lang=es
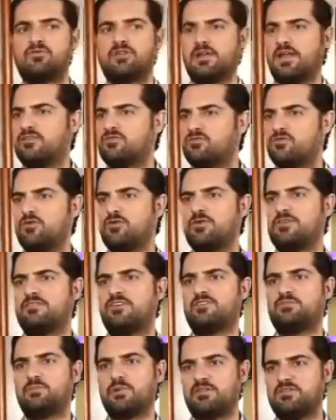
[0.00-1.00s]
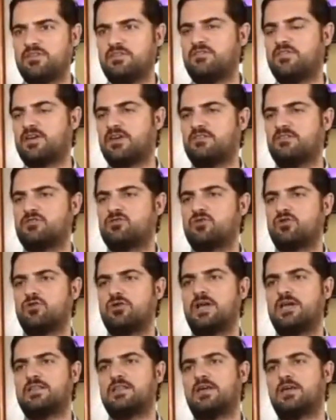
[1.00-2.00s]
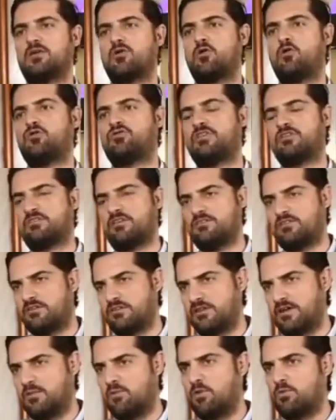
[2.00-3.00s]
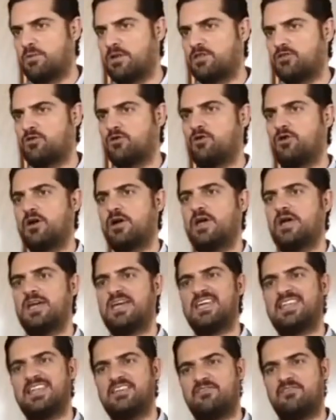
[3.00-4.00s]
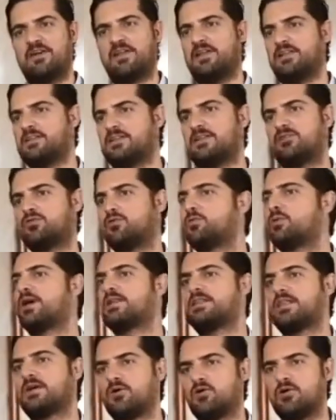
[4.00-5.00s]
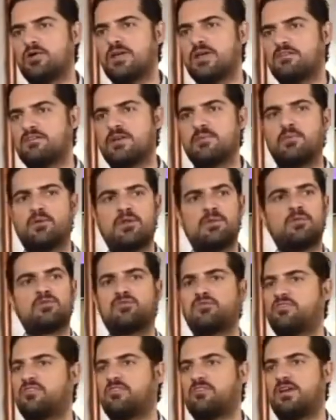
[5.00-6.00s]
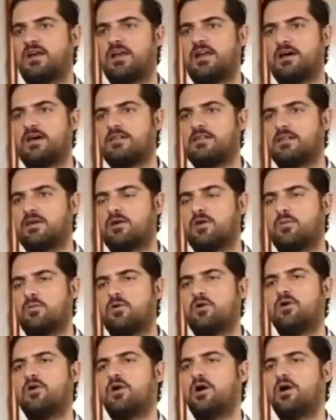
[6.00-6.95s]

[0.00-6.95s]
creaciones específicas de chocolate, cosas que se hacen al momento y diferentes subcategorías que podemos ofrecer a la gente como